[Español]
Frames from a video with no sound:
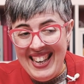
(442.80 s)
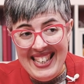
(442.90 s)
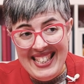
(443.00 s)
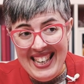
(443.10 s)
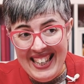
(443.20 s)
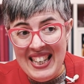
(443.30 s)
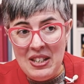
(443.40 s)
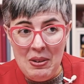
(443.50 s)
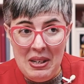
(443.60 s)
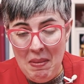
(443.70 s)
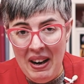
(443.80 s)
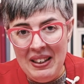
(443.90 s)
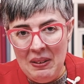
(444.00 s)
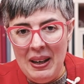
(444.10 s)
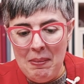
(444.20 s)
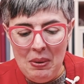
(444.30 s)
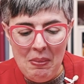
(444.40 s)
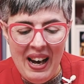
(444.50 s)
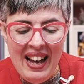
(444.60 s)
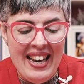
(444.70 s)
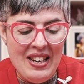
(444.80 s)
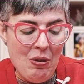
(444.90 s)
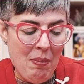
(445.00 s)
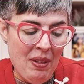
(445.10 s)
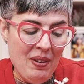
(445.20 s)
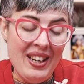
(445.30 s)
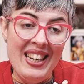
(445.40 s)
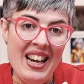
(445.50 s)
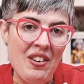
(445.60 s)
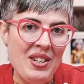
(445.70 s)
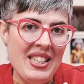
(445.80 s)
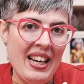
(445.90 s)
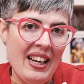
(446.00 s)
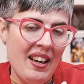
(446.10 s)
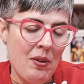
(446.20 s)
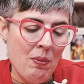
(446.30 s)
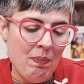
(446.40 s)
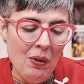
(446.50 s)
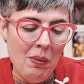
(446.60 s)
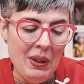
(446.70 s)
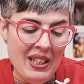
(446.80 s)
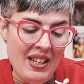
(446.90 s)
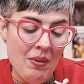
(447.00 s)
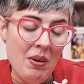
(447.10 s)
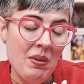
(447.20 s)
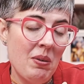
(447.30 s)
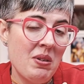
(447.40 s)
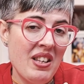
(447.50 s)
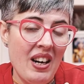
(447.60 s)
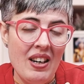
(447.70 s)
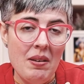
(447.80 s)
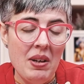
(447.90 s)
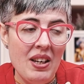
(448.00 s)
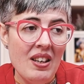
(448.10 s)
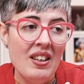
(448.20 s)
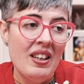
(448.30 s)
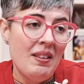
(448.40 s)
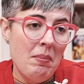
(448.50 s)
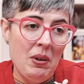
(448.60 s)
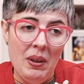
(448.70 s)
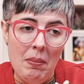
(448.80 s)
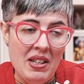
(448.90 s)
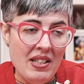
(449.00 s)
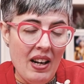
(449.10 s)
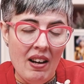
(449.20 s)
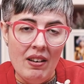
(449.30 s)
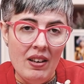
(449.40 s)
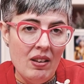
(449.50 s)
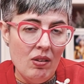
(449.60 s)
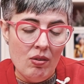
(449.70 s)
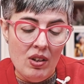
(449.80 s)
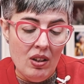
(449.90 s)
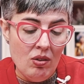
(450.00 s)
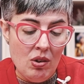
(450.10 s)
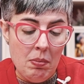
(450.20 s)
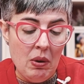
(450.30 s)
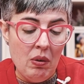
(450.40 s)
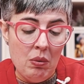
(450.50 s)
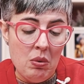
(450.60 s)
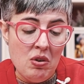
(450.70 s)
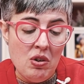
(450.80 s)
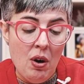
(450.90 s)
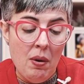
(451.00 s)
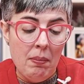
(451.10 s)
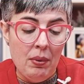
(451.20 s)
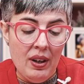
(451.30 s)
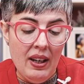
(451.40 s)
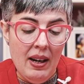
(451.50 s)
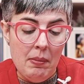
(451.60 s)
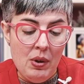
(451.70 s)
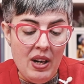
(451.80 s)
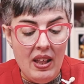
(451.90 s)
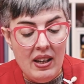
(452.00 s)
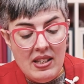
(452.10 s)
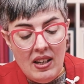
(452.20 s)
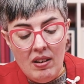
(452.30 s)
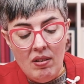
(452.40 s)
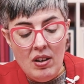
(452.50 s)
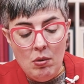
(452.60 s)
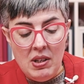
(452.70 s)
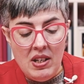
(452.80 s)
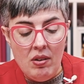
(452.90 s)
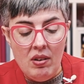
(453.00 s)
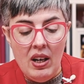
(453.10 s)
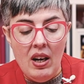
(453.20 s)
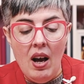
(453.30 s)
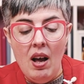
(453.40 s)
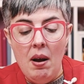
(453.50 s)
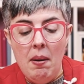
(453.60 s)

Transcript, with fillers: es el caso, que imagino que la pluma, eh, su precio original no es tan caro como en esa web y luego estará en eBay, pero también estará 500, 500 y pico euros, porque la morada que sacaron el año pasado, que era